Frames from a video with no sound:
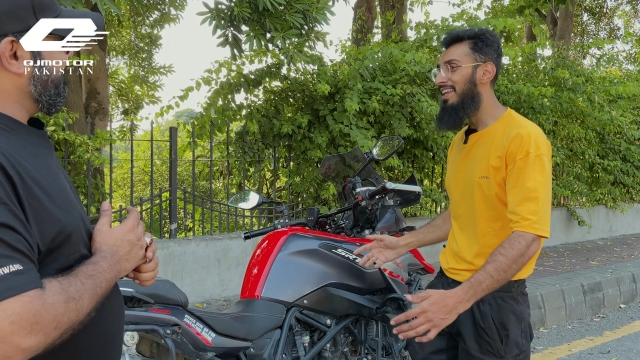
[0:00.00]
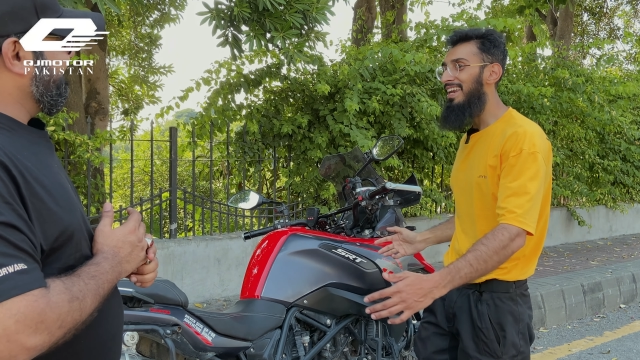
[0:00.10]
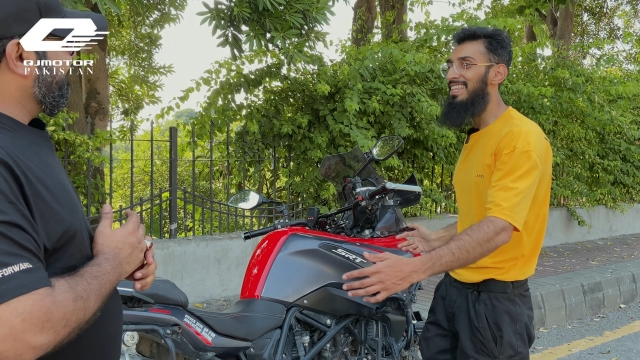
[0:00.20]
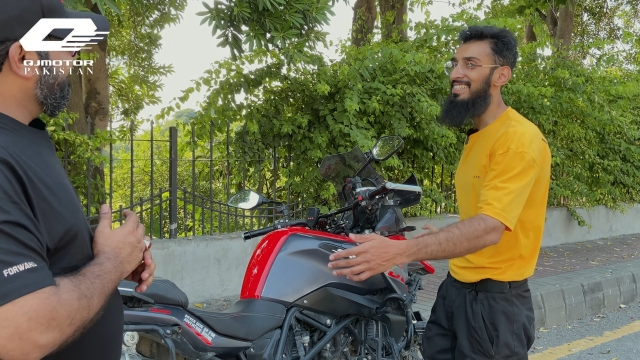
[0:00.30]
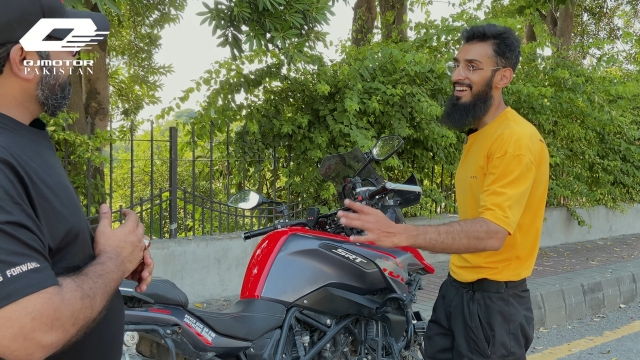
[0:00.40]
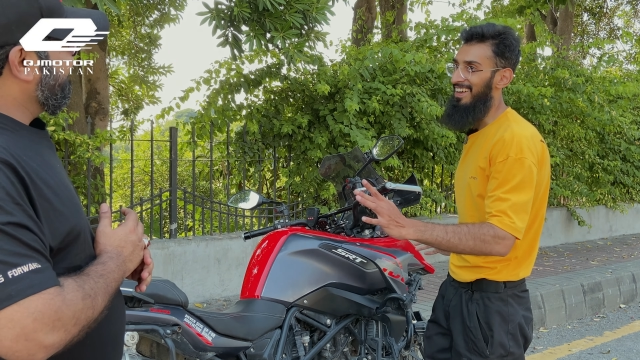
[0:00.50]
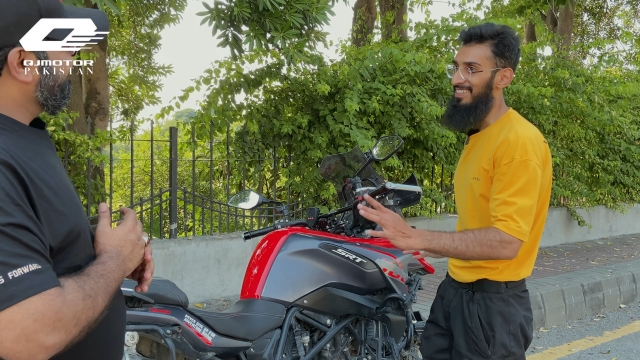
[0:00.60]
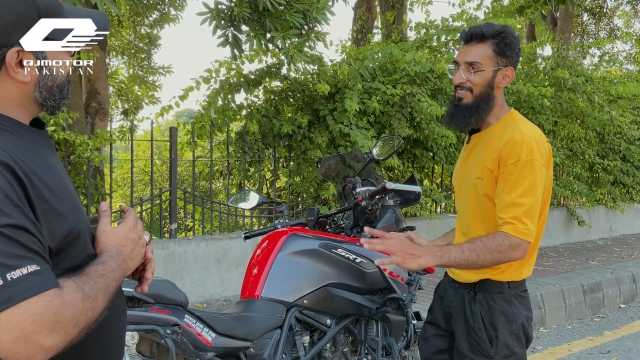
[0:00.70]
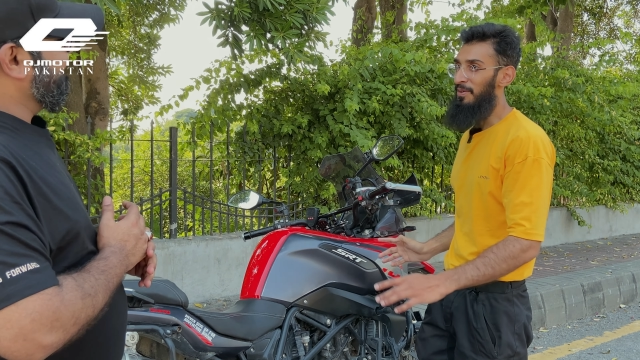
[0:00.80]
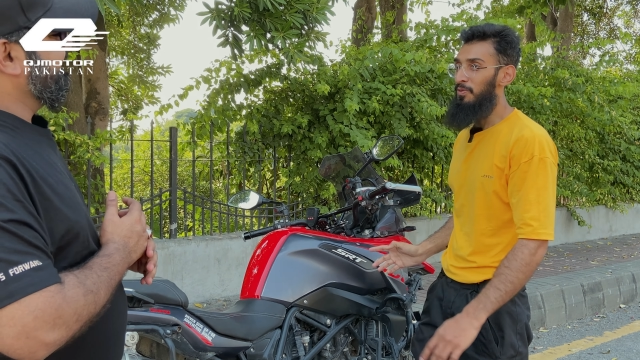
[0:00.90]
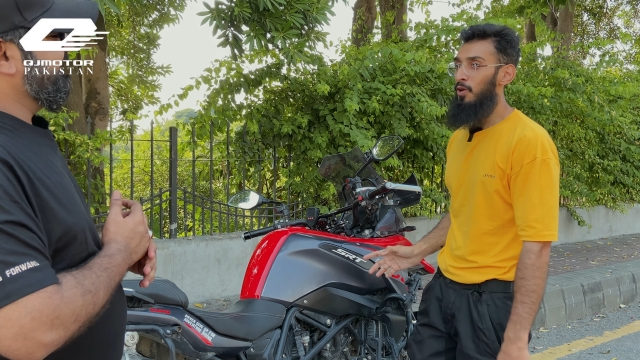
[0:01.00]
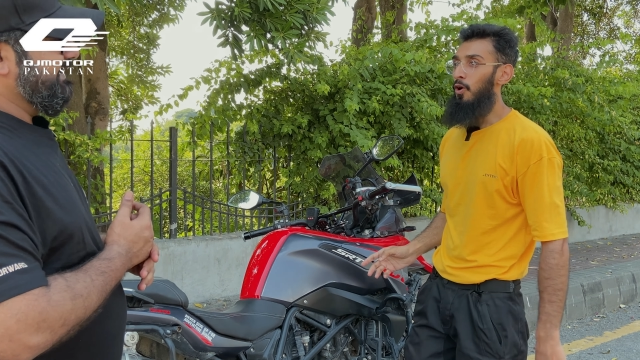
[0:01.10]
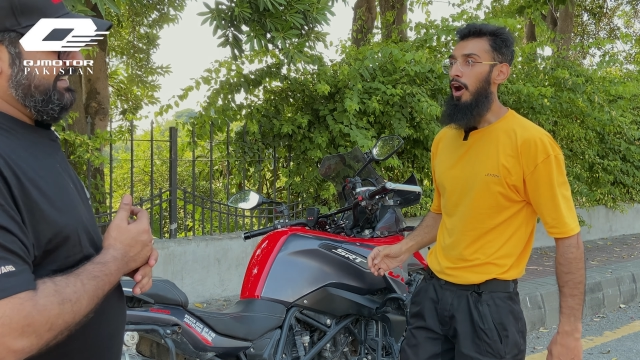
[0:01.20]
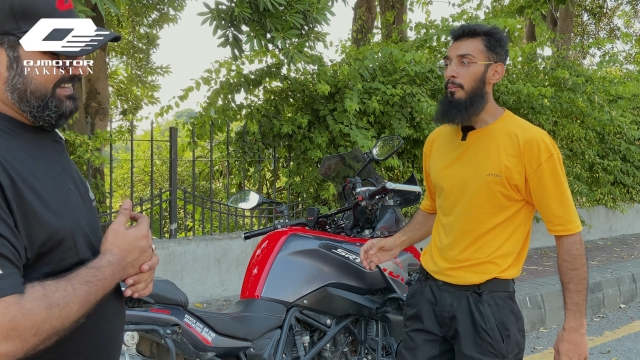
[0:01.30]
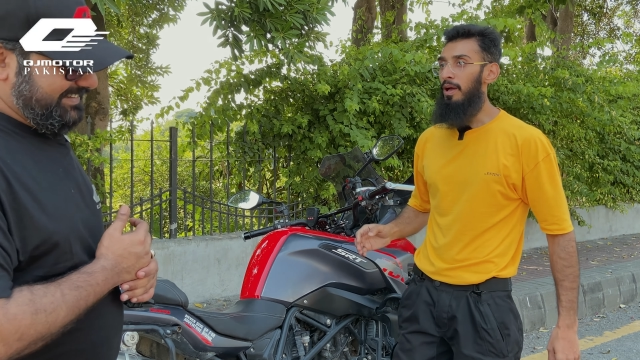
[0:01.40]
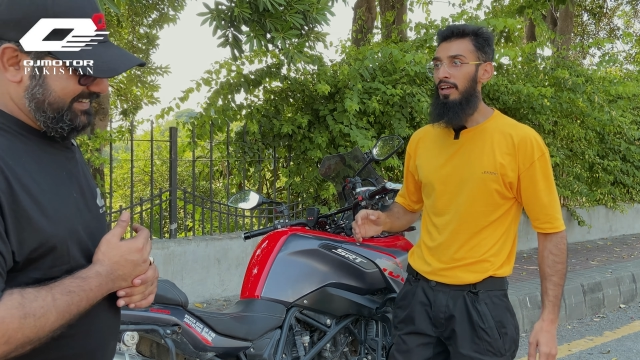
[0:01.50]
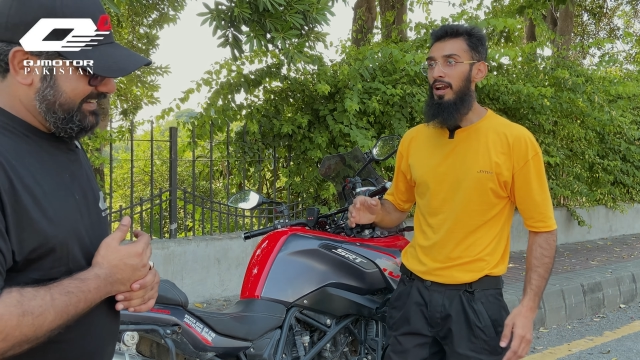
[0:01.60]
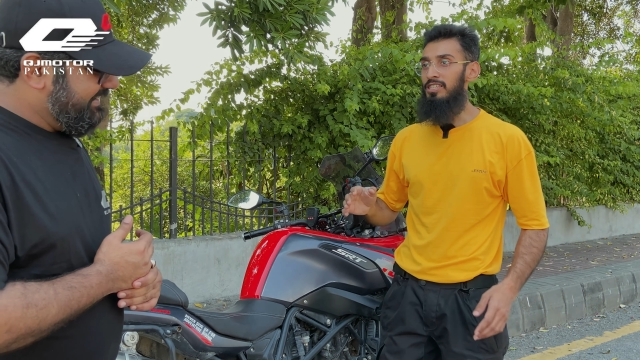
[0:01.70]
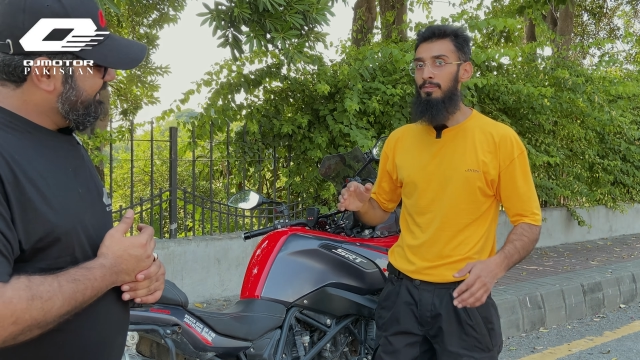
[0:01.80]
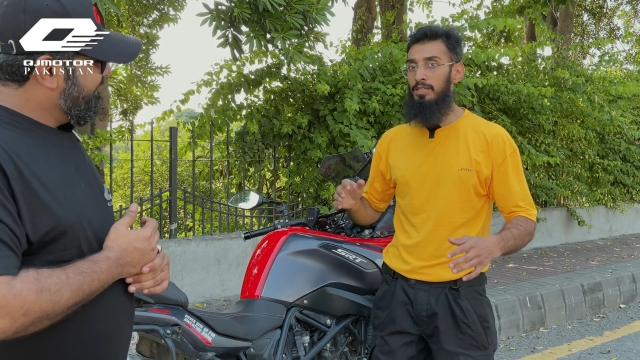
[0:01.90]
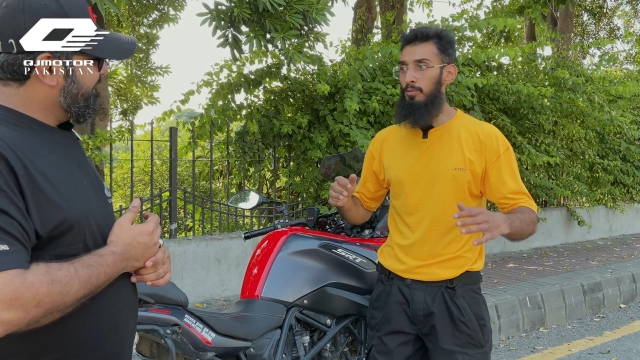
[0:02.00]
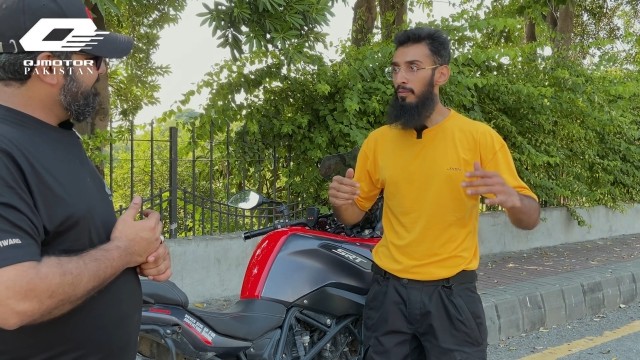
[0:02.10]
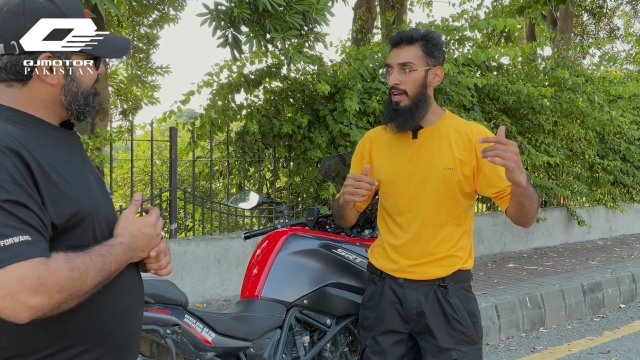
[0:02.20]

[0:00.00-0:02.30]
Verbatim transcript: लग रही थी जहाज और मैं कराची में जब